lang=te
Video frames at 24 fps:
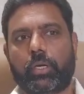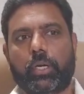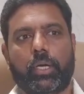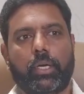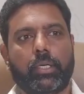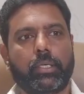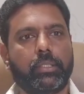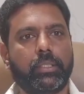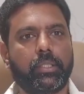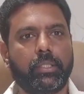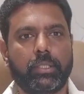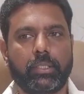
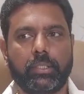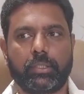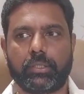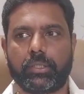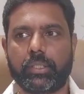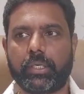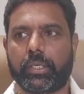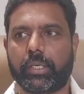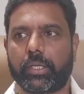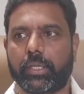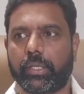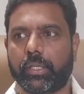వర్గానికి చెందిన
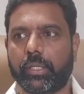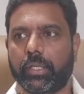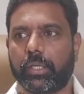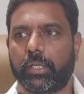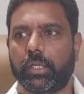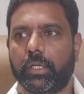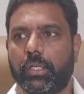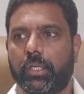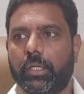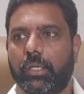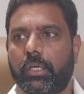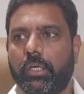సీట్ అది
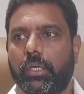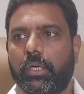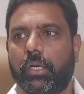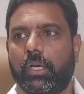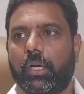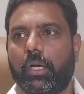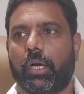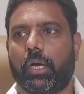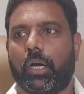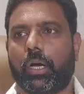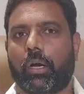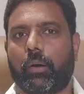
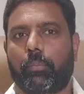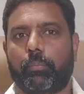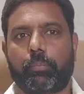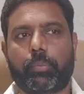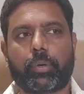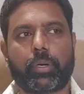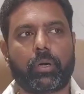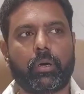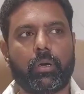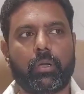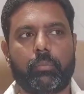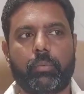
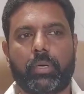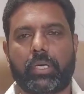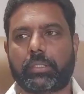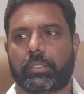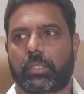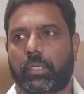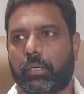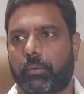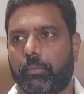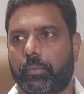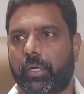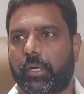అప్పట్లో
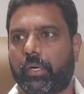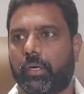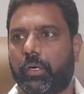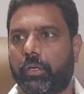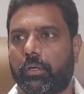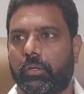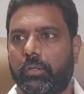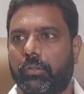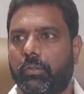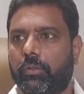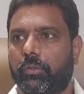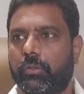భాస్కర్
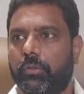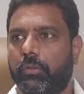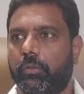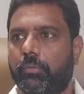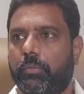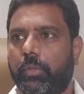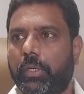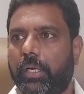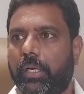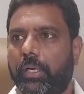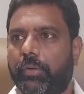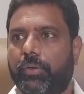రామారావు
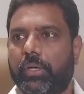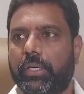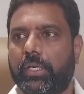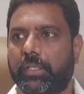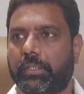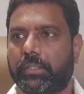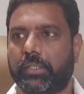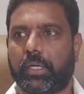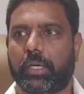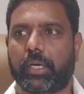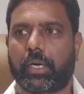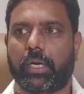మళ్ళీ
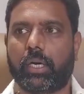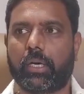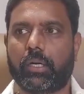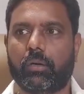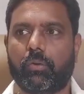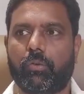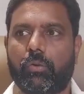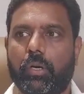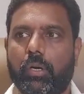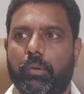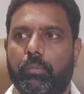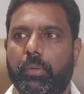వైఎస్ఆర్కి వెళ్ళడం
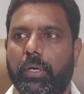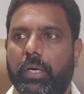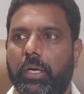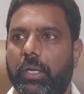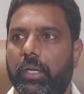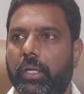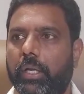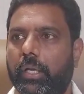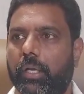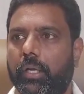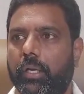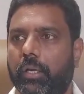వల్ల
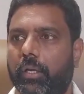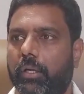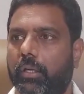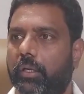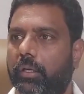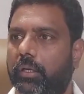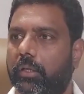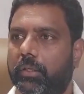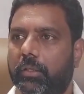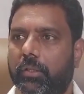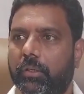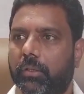మళ్ళీ
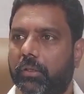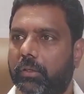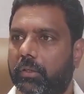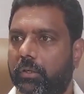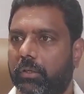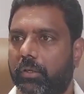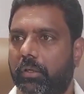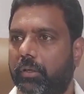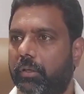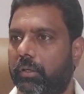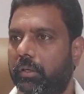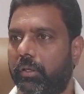
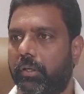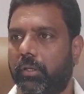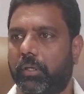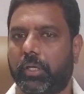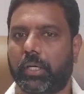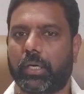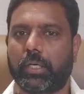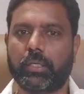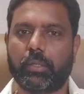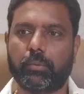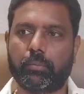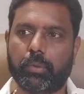
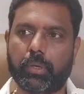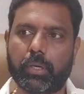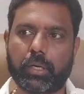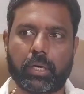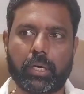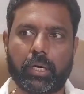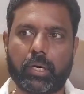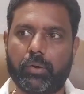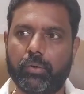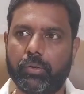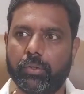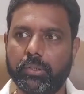రాజప్ప గారు
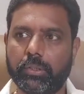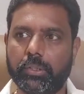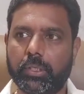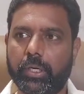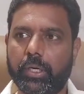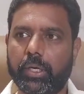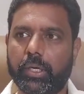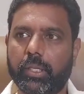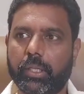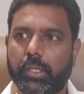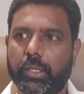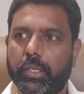రావడం
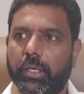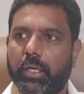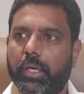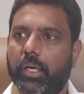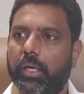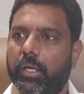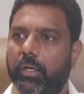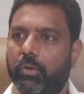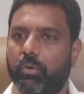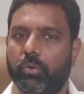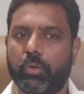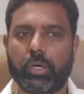జరిగింది
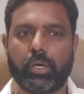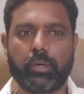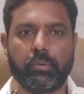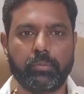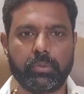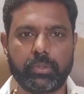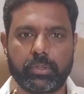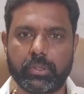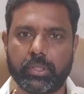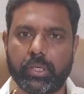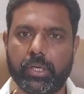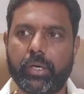ఆయన టూ
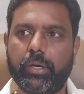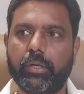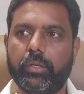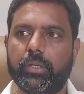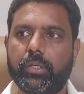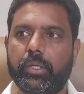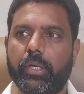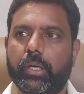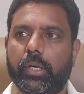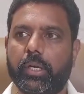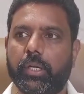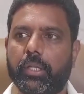టైమ్స్ చేయడం
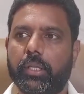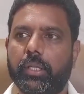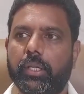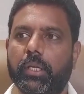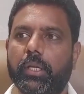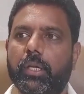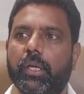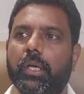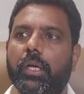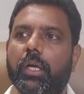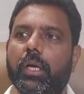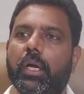జరిగింది
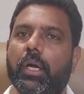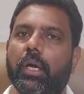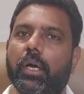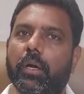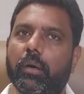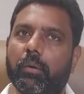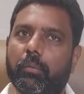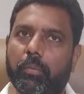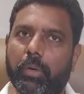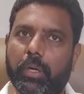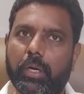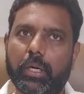
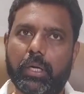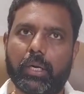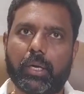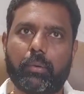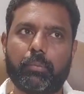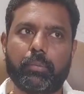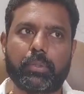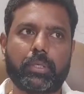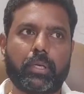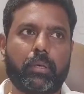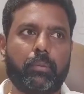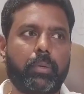మళ్ళీ
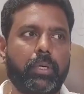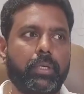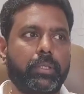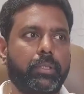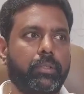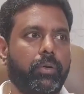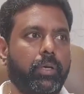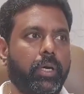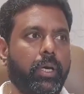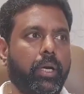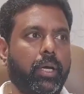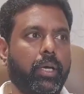గ్రామ సమాజ
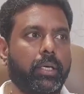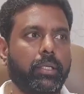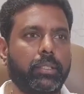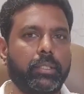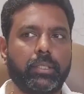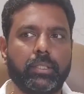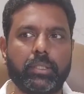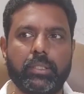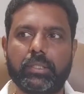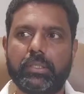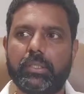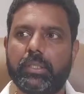వర్గానికి
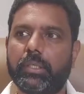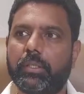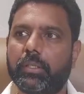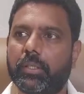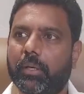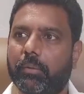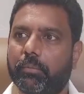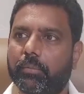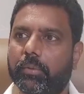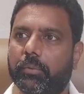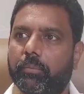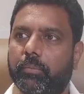చెందిన
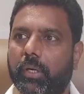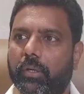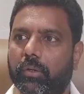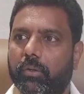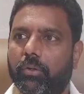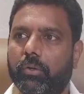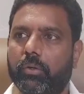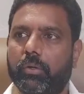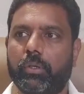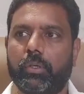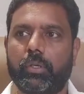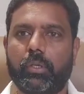సీటు
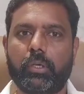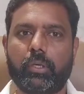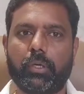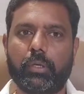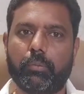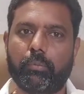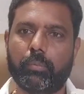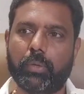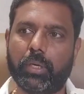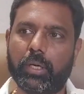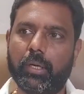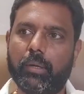మాకు
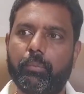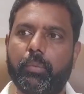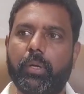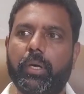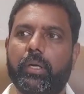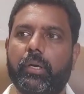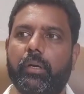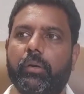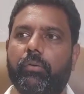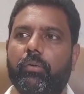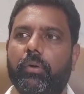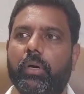మళ్ళీ
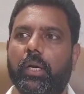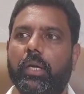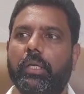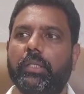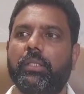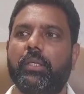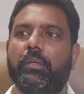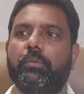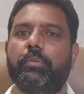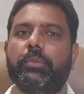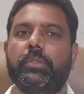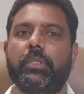మాకు
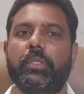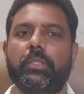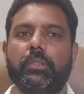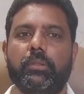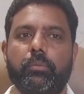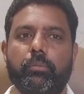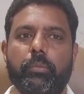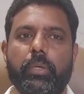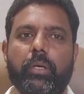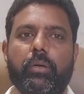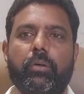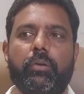ఇవ్వాలని చెప్పేసి
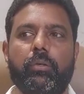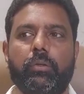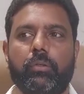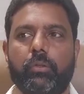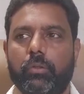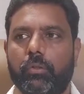మేము